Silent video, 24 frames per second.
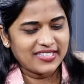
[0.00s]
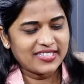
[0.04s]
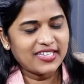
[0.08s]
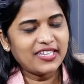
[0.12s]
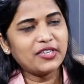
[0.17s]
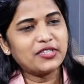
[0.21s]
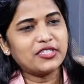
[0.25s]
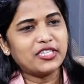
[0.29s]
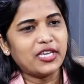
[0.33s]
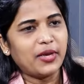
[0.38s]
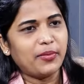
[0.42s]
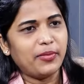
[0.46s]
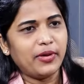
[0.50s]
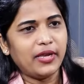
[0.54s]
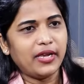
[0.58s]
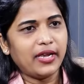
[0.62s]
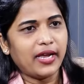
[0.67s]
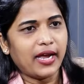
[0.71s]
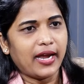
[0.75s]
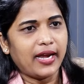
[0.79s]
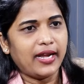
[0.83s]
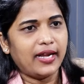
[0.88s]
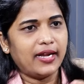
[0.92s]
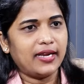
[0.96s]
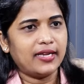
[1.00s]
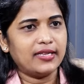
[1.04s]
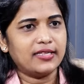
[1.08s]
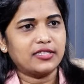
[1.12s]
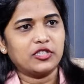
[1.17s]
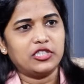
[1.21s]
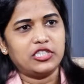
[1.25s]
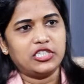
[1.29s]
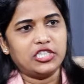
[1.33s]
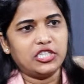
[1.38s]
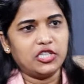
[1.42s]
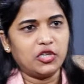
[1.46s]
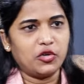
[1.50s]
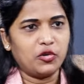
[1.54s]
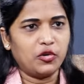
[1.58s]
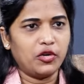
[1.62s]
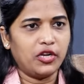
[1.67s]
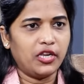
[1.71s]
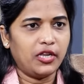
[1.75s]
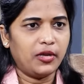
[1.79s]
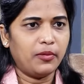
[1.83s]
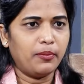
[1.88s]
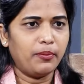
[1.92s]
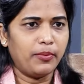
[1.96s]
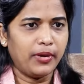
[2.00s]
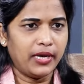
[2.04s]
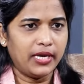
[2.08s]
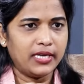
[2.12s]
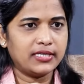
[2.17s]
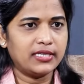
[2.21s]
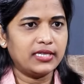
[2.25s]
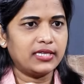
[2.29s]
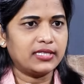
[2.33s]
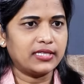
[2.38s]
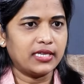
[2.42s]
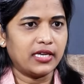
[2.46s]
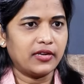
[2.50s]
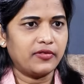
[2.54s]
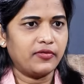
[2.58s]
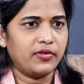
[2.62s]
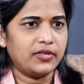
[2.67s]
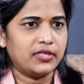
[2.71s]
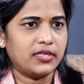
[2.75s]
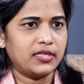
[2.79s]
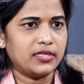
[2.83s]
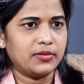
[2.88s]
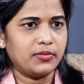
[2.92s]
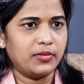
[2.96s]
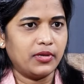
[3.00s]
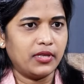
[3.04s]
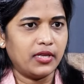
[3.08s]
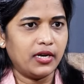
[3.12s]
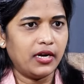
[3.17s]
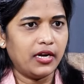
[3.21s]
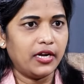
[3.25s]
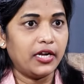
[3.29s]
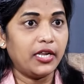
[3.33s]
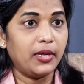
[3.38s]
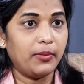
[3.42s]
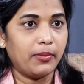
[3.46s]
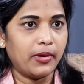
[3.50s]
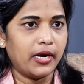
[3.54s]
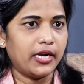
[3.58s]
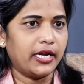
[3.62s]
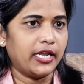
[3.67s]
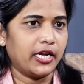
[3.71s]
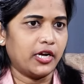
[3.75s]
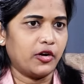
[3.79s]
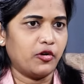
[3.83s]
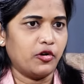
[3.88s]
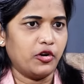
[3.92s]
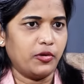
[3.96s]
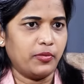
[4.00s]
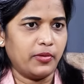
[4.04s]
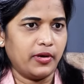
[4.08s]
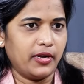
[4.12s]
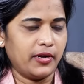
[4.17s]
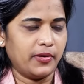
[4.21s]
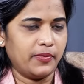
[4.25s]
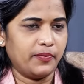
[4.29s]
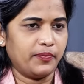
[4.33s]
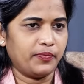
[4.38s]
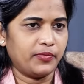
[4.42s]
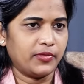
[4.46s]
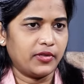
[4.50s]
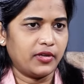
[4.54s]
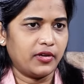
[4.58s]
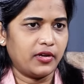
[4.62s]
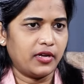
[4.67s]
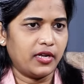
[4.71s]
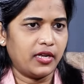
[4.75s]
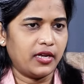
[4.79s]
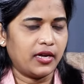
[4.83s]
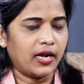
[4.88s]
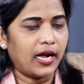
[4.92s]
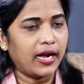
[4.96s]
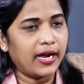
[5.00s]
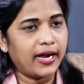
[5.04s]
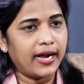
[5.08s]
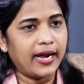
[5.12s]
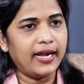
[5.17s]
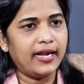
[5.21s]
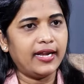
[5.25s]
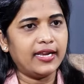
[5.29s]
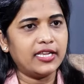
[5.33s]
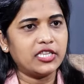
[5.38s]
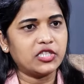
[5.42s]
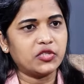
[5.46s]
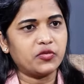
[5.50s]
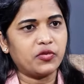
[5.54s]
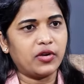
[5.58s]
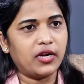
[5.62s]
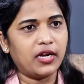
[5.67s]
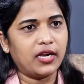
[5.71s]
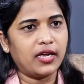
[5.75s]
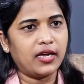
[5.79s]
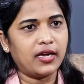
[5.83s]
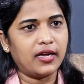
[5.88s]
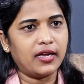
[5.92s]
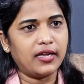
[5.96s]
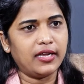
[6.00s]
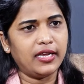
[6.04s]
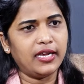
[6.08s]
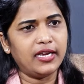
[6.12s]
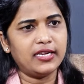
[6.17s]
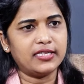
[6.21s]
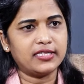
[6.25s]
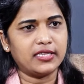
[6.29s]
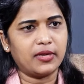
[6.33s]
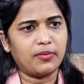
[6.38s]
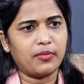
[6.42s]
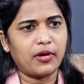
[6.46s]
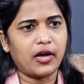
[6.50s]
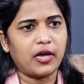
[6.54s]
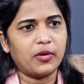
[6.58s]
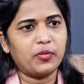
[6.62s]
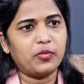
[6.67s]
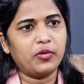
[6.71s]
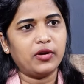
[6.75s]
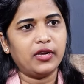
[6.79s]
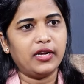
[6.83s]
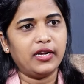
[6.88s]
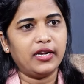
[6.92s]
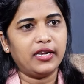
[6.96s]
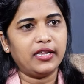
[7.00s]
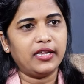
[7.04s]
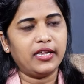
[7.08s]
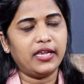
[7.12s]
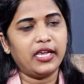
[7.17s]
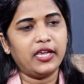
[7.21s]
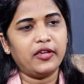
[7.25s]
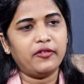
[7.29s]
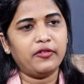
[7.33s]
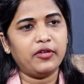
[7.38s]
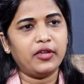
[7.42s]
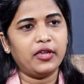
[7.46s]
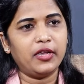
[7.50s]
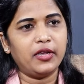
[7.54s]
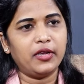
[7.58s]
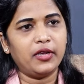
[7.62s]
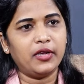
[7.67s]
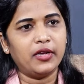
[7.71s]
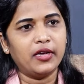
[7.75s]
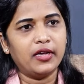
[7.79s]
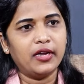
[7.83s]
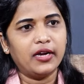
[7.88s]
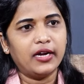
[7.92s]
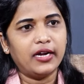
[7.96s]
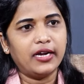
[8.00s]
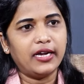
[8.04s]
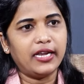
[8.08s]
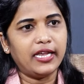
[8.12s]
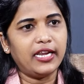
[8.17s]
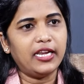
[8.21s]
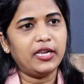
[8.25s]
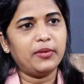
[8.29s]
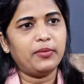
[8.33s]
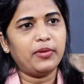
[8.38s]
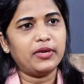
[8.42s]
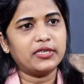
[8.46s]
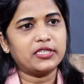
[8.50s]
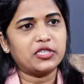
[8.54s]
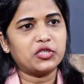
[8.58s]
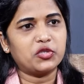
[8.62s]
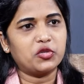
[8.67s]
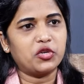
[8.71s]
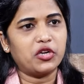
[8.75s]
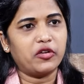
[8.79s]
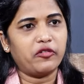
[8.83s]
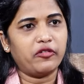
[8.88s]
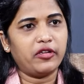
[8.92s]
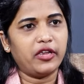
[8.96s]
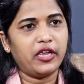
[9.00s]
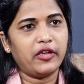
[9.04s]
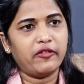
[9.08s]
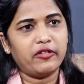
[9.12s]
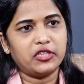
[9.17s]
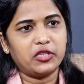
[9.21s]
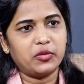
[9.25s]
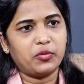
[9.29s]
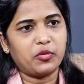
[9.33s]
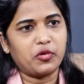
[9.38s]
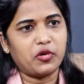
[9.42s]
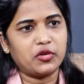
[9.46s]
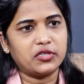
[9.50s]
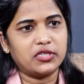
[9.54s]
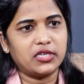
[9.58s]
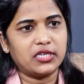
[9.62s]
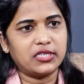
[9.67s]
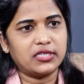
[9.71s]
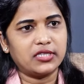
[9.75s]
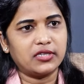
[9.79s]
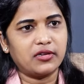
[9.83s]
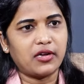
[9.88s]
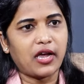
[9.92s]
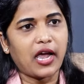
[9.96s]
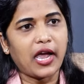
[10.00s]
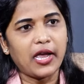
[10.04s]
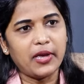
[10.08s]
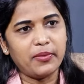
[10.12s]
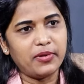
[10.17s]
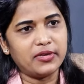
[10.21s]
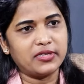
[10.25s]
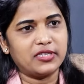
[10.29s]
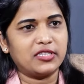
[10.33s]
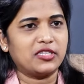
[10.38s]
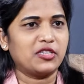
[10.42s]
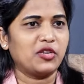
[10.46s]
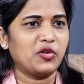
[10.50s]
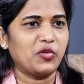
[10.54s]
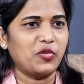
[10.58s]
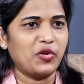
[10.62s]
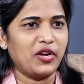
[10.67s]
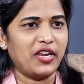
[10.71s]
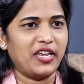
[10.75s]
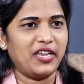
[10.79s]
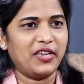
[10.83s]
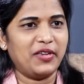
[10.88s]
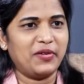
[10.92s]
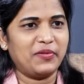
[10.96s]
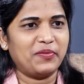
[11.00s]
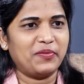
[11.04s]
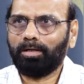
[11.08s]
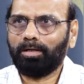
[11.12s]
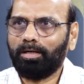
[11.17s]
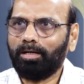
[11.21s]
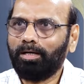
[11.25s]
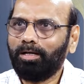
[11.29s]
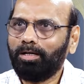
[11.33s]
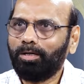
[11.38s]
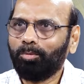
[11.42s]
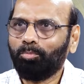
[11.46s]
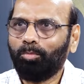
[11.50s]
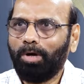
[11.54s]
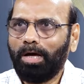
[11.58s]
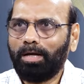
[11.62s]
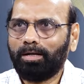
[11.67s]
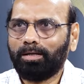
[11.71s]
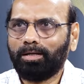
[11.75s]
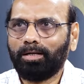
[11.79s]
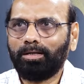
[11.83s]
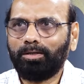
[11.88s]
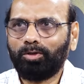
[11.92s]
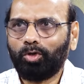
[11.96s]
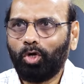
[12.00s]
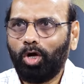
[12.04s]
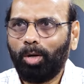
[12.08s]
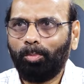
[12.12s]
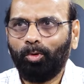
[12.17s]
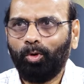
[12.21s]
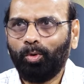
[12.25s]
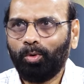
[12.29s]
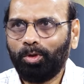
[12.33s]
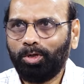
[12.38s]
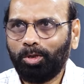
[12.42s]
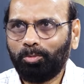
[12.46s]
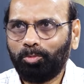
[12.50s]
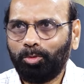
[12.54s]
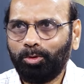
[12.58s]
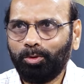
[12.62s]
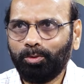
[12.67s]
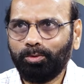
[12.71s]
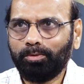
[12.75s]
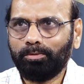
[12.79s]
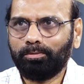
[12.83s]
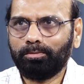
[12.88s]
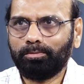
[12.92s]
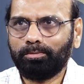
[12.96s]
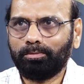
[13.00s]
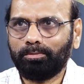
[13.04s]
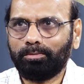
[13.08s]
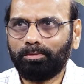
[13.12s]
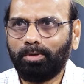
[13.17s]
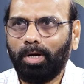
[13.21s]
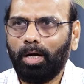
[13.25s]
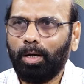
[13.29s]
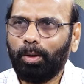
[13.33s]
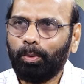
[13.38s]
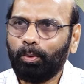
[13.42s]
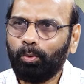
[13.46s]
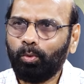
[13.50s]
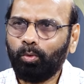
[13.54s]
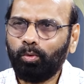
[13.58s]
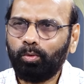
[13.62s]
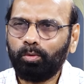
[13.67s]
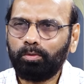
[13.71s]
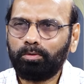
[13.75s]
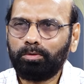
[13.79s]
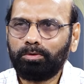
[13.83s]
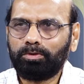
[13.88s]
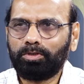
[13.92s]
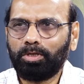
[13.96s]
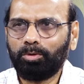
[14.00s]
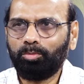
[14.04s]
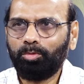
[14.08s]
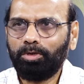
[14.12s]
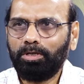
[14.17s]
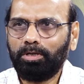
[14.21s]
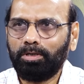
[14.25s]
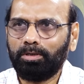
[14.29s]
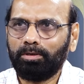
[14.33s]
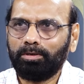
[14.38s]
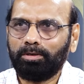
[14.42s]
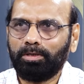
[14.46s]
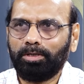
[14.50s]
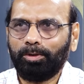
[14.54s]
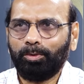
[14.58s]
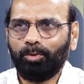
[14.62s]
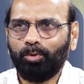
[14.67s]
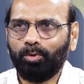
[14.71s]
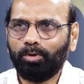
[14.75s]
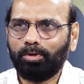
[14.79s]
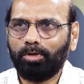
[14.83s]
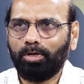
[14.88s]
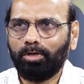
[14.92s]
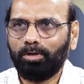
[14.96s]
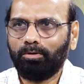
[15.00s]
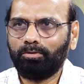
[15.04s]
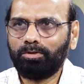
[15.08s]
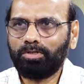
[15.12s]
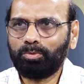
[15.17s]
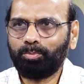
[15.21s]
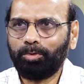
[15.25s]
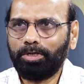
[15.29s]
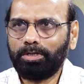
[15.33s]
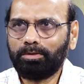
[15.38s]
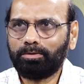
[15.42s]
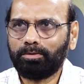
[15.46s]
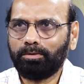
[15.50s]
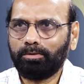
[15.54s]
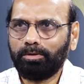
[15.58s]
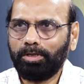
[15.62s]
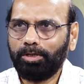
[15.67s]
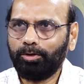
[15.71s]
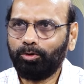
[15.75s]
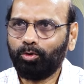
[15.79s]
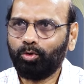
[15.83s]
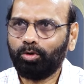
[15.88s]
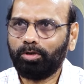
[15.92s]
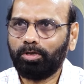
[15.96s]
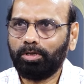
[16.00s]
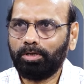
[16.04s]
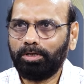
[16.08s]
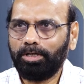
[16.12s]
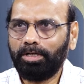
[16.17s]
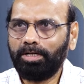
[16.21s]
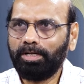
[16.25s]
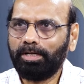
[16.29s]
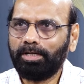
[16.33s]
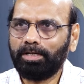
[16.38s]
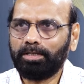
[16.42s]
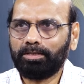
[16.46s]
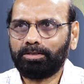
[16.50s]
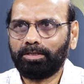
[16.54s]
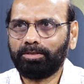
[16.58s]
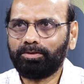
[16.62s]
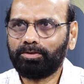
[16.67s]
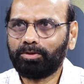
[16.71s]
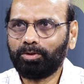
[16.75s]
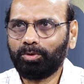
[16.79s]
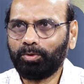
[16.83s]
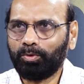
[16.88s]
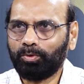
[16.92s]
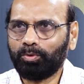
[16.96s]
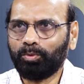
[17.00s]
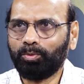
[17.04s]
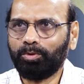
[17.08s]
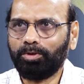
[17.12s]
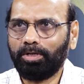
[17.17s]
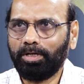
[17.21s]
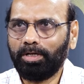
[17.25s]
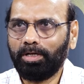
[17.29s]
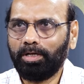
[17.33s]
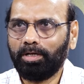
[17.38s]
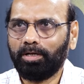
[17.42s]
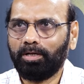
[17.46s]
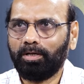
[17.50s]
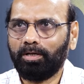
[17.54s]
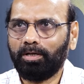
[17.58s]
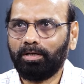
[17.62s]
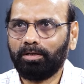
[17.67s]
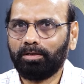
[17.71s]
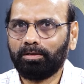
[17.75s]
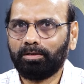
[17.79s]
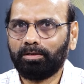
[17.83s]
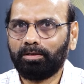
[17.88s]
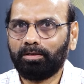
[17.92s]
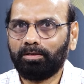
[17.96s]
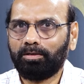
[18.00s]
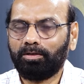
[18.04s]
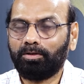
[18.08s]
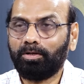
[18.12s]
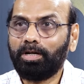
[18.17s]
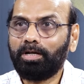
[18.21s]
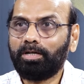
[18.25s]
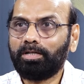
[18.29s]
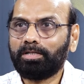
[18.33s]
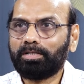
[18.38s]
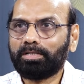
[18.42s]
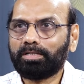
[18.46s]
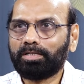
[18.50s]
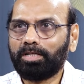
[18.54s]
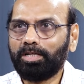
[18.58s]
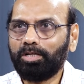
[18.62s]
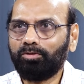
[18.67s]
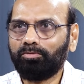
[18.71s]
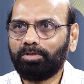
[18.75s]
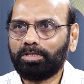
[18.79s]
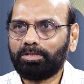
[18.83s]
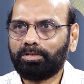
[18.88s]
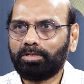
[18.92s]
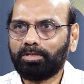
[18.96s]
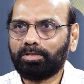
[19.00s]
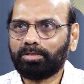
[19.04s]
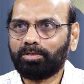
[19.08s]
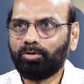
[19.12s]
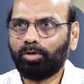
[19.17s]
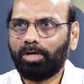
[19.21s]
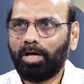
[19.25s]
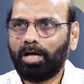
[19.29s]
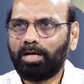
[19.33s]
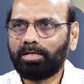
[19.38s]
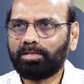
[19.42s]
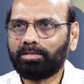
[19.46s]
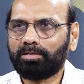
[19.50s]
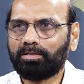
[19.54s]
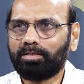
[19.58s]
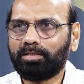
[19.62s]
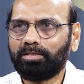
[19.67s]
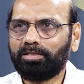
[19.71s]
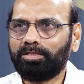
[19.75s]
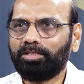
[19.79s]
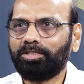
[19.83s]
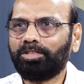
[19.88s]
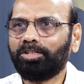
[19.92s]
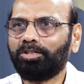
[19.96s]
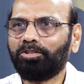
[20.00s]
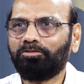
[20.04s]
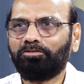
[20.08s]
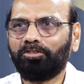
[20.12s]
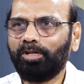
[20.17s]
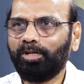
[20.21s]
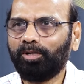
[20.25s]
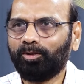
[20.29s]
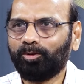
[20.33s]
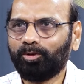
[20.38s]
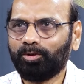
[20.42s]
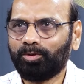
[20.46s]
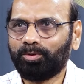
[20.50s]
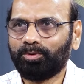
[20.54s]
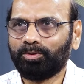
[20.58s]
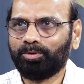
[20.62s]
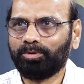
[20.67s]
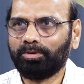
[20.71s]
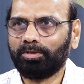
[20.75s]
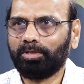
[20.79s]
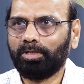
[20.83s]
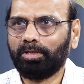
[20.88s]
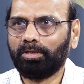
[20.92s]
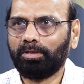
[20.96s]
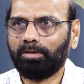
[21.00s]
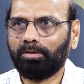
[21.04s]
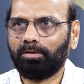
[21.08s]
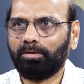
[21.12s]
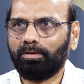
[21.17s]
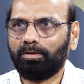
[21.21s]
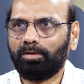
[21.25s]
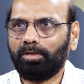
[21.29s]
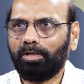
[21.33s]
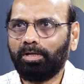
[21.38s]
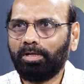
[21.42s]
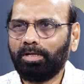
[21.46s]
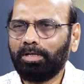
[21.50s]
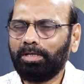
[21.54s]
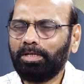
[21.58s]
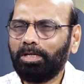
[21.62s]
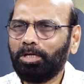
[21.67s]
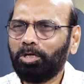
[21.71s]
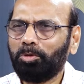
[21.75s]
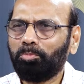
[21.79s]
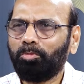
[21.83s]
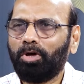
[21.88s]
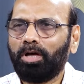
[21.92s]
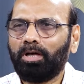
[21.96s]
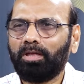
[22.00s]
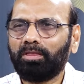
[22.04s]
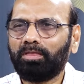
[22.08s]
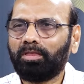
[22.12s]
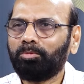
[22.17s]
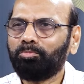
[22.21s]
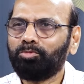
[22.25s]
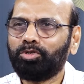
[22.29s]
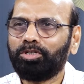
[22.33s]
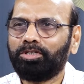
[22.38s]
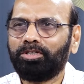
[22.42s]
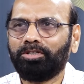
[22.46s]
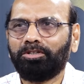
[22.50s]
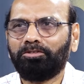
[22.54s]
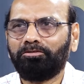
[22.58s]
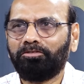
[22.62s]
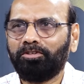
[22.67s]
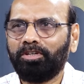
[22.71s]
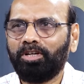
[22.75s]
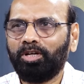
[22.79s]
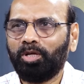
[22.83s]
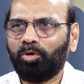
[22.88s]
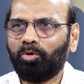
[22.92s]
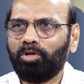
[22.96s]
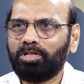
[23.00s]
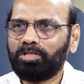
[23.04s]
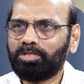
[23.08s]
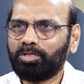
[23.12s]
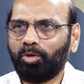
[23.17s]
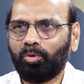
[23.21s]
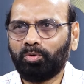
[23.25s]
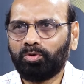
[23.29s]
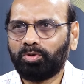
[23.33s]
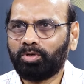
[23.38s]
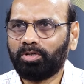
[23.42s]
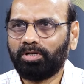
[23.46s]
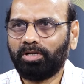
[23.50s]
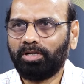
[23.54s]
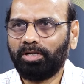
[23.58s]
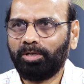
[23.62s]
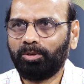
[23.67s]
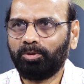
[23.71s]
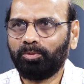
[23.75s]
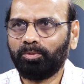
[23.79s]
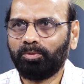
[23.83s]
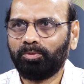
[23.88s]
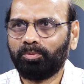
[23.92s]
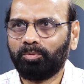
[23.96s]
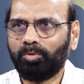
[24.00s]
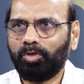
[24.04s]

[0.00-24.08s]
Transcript: సార్ సెబీ గైడ్ లైన్స్ వచ్చింది కొన్ని బేసిక్ సర్వీసెస్ మీద డిమాట్ అకౌంట్ పైన గైడ్ లైన్స్ వల్ల ఏంటి సార్ మార్పులు ఏంటి ఏవి డైలీ బేసిస్ ఉన్నవి ఏవైతే ప్రాజెక్ట్స్ హై బేసిస్లో ఉన్నాయి కరెంట్ మార్కెట్ టాప్లో ఉన్నప్పుడు రోజు సెబీ ఏదో ఒక అనౌన్స్మెంట్స్ ఏదో ఒక ఇండికేషన్స్ ఇస్తుంటే ట్రేడర్స్కి ఇన్వెస్టర్స్కి కాస్త జిటరీ ఫీలింగ్ వస్తుంది hmm. ఏమాత్రం జిటరీ ఫీల్ అవ్వాల్సిన అవసరం లేదు